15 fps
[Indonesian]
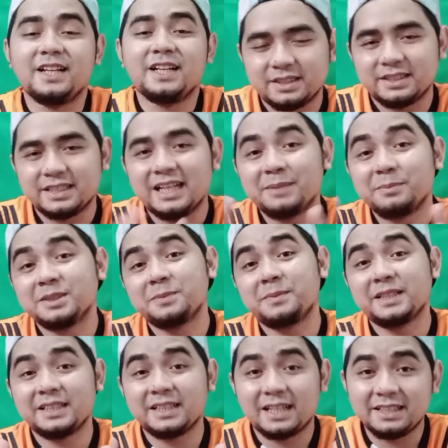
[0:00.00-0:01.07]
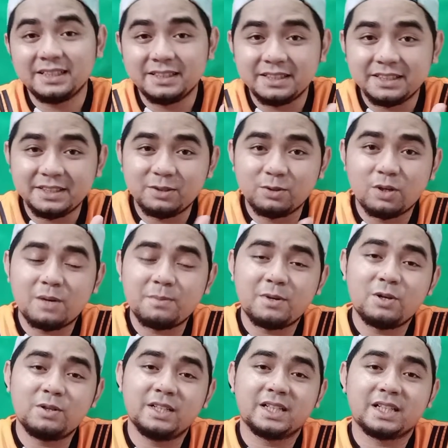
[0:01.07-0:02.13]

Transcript: Dalam kesempatan kali ini gue mau